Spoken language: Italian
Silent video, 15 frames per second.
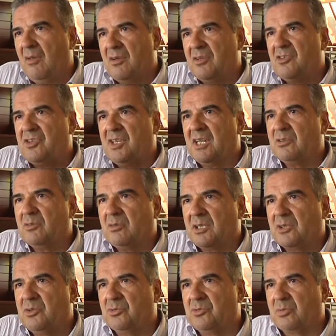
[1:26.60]
rischiando la
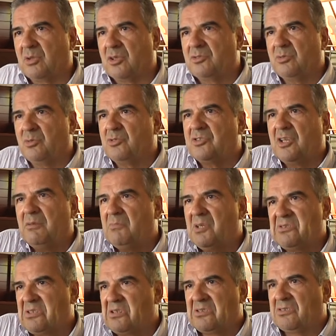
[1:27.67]
chiusura, sono sei
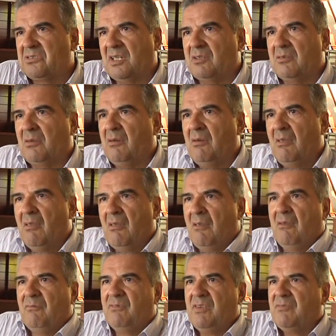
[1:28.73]
mesi che stanno
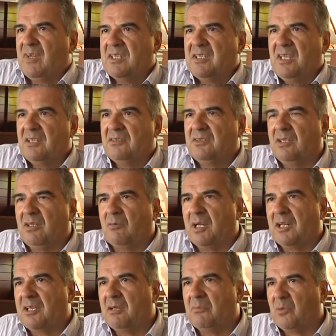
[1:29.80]
vivacchiando in
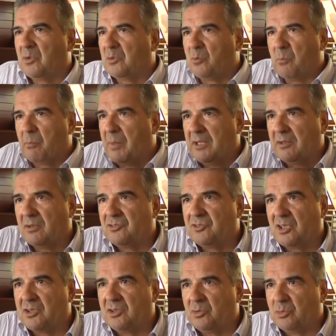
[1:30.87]
qualche modo, un paio hanno
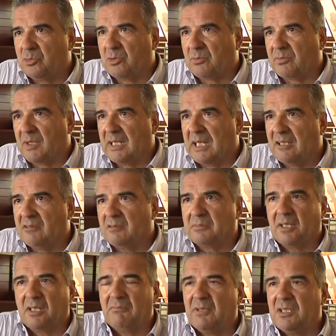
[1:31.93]
già chiuso fra l'altro,
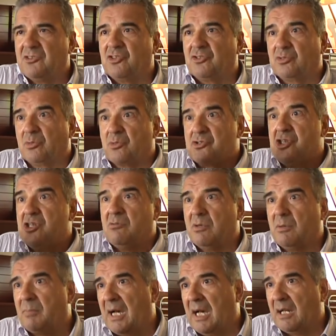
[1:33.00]
perché ci sono
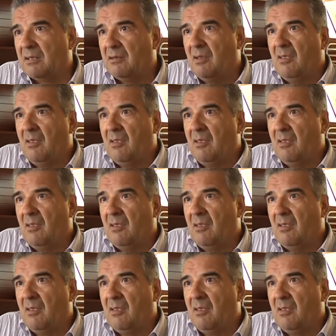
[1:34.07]
cinque bar,